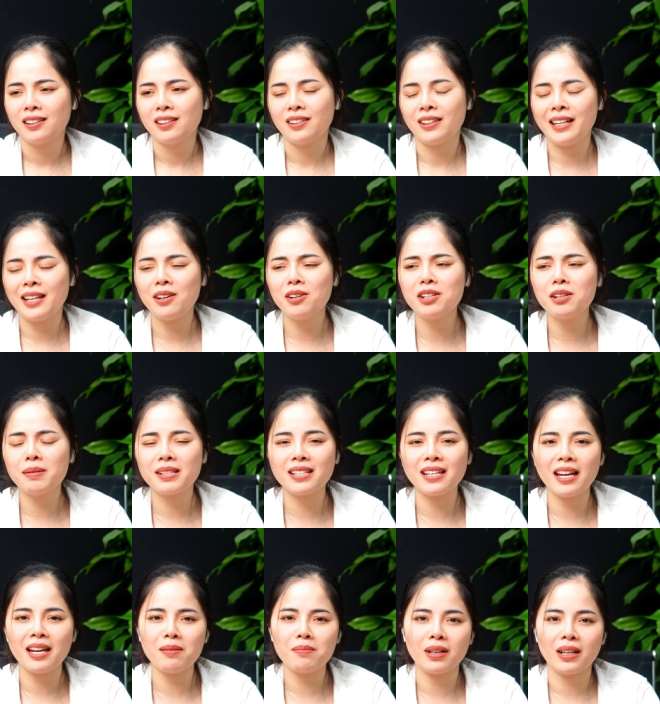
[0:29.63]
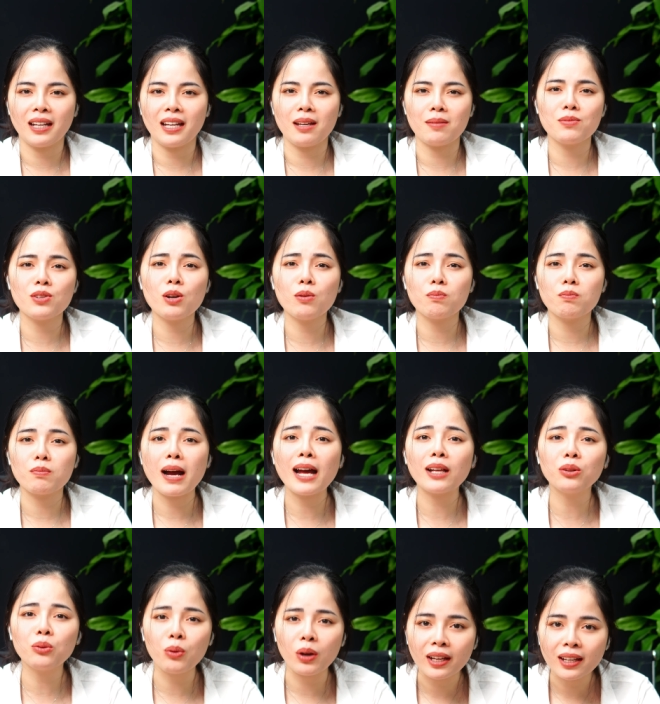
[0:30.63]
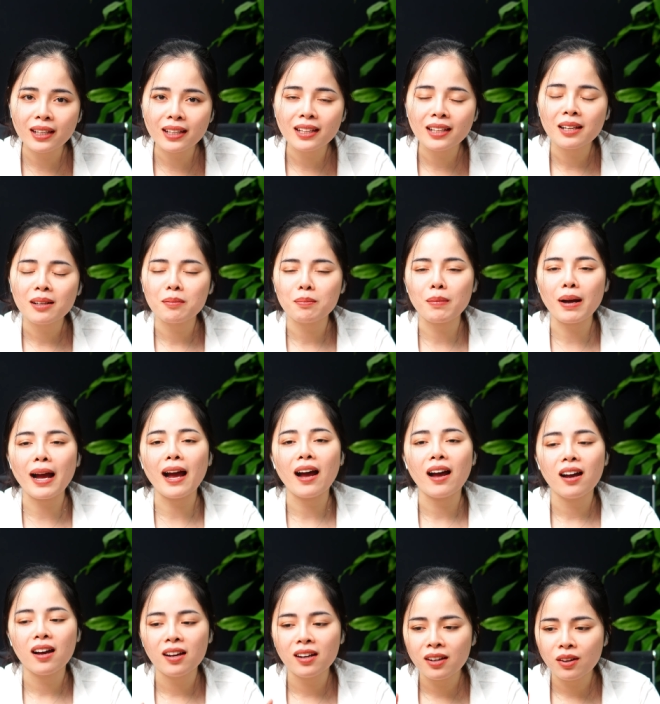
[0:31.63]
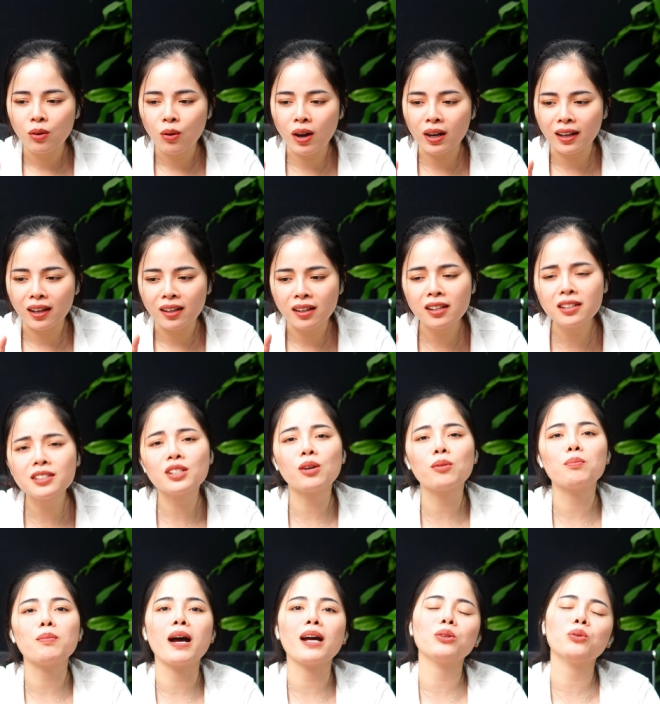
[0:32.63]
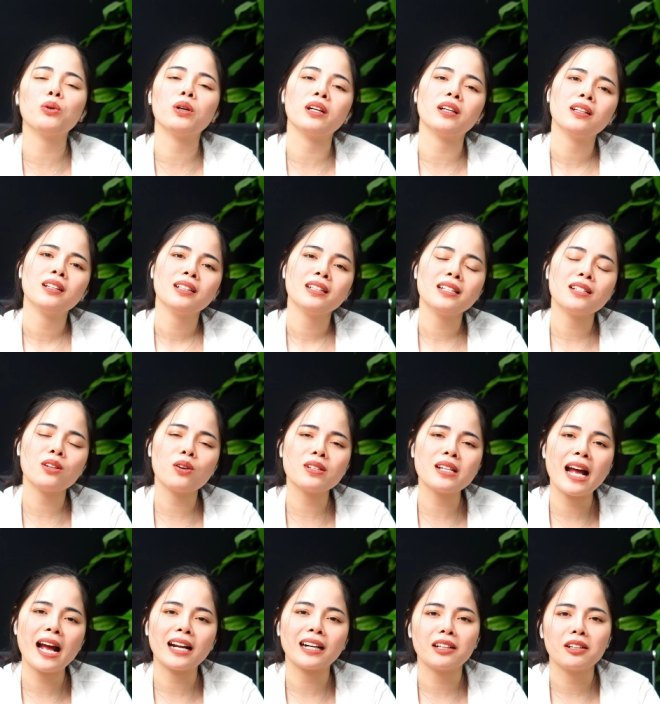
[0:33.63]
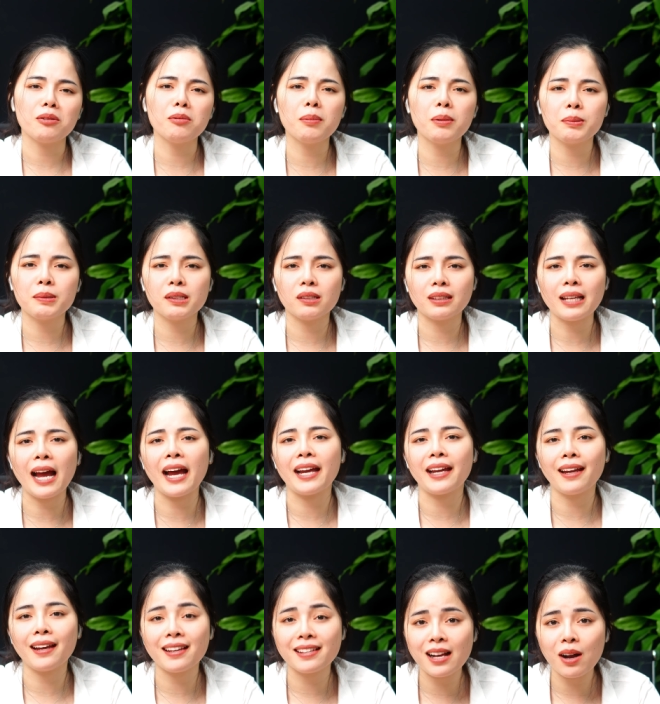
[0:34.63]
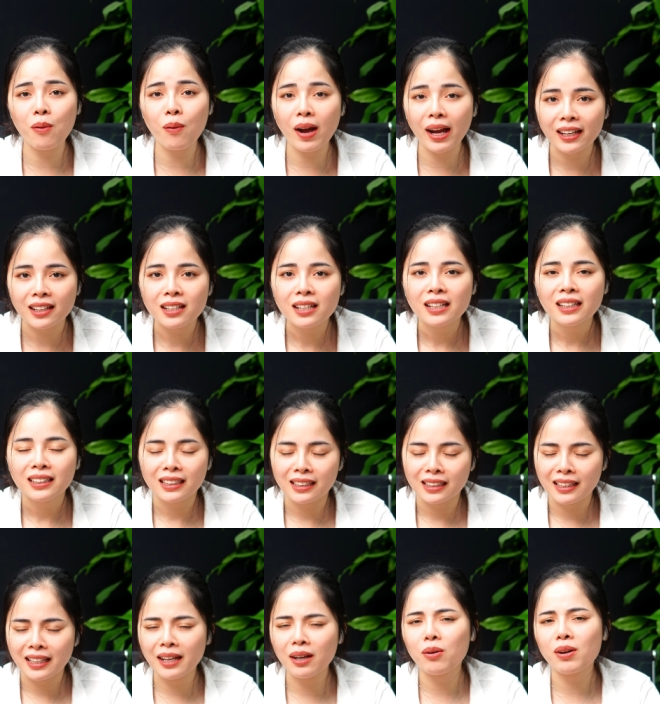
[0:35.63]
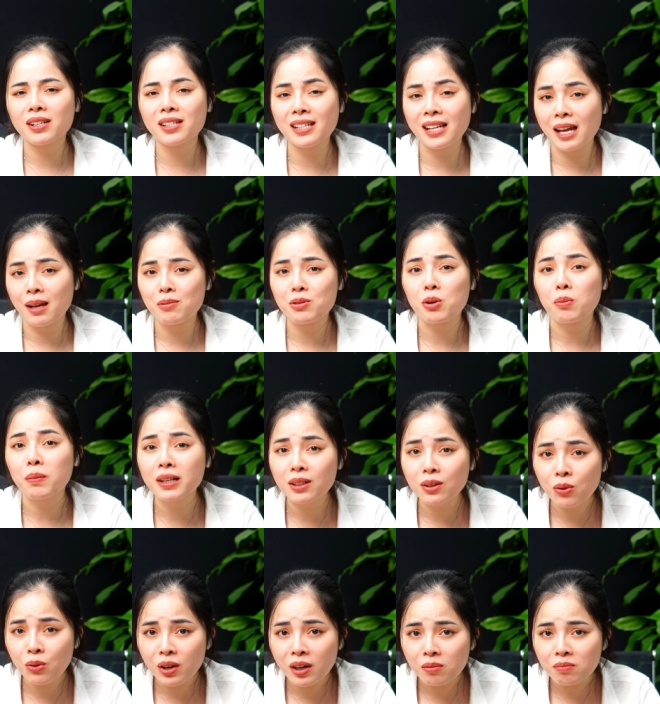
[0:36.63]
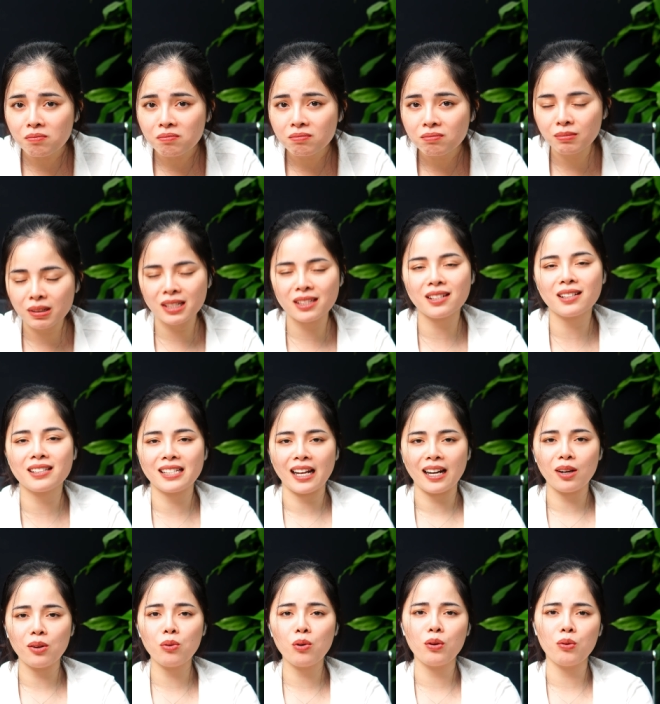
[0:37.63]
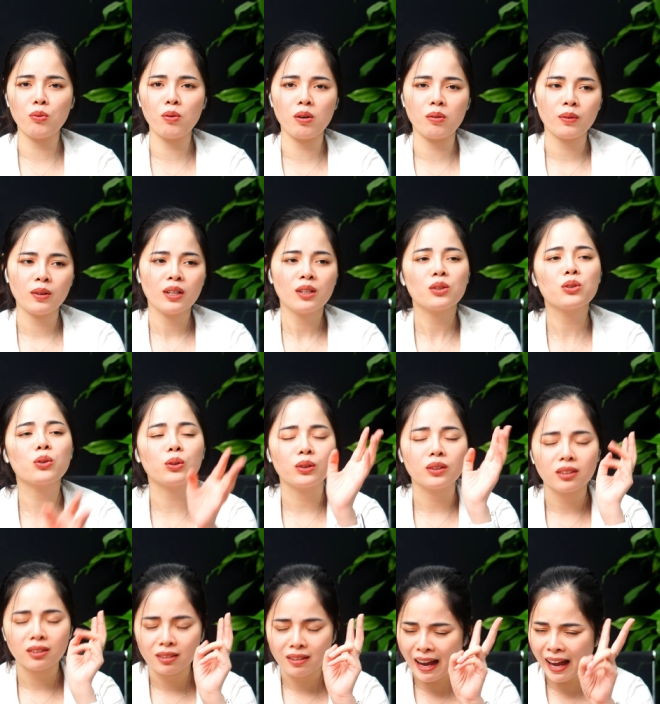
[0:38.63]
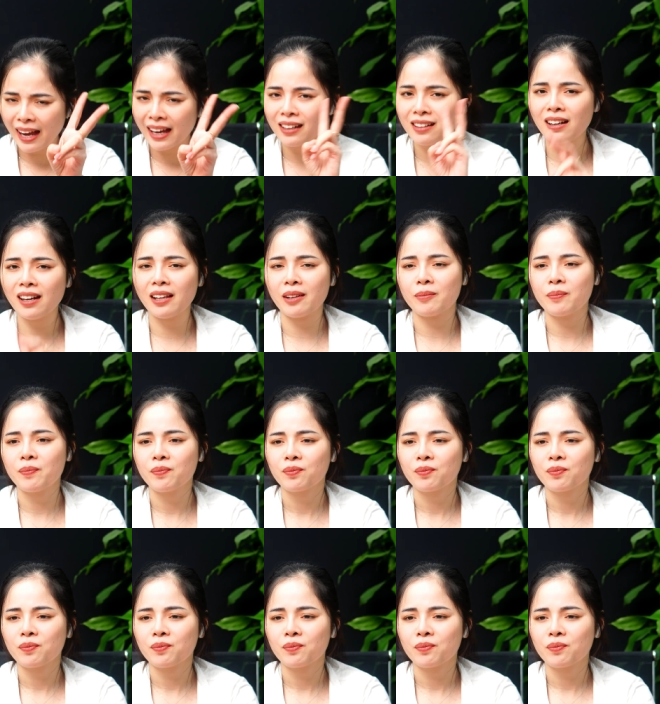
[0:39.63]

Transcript: và nếu như mà chị em mà kém chồng 3 tuổi mà hoặc là hơn chồng 3 tuổi, thì rõ ràng nếu mà bây giờ thải ra ngoài thì theo các chị em có mất luôn không? Mất chắc chắn luôn, đúng không? Rồi thứ hai nữa là